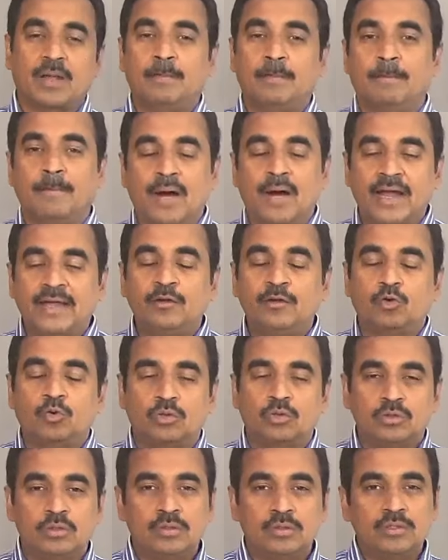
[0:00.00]
మై
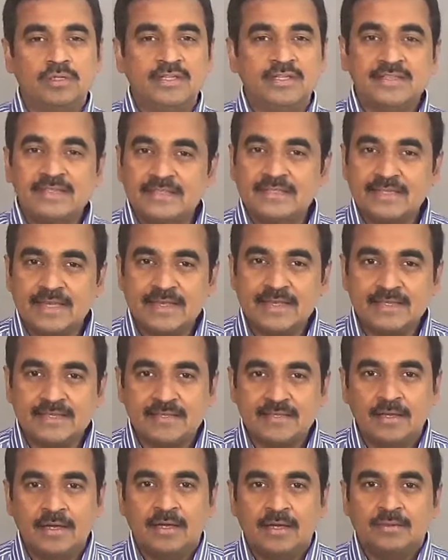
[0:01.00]
డాక్టర్ సేస్
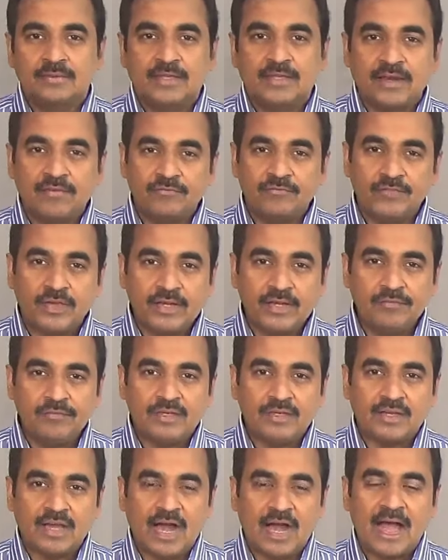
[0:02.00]
దట్ ఐఎమ్ వెరీ
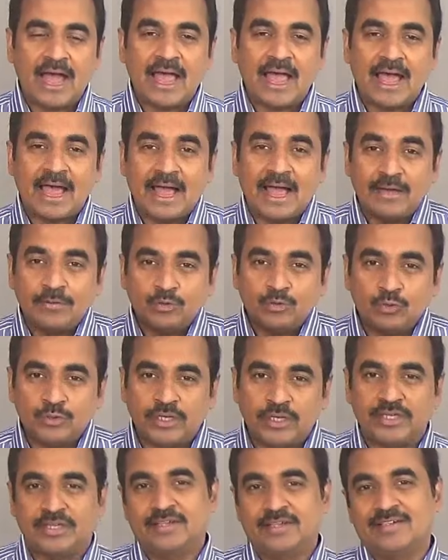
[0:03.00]
వీక్ ఐ హ్యావ్ టు
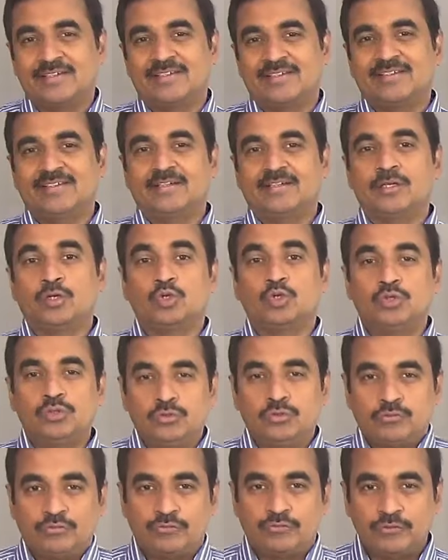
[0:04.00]
టేక్
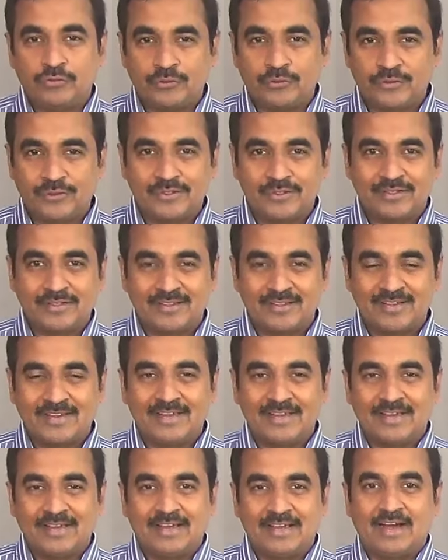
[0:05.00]
గుడ్ ఫుడ్
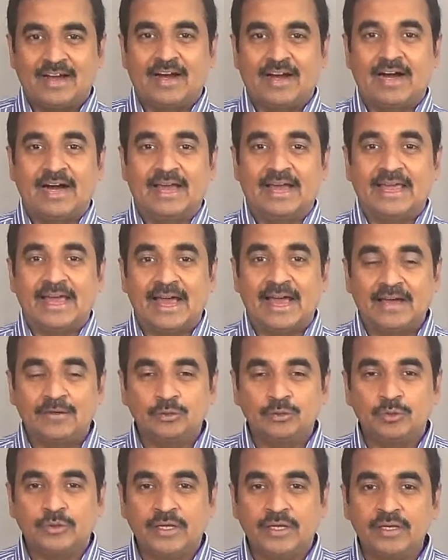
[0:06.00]
ఐ హ్యావ్
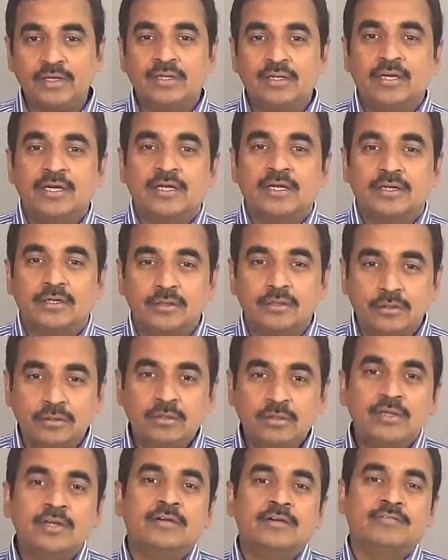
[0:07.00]
టు టేక్ గుడ్
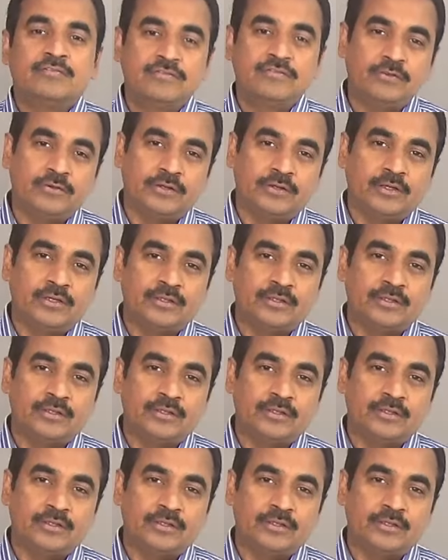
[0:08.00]
ఫుడ్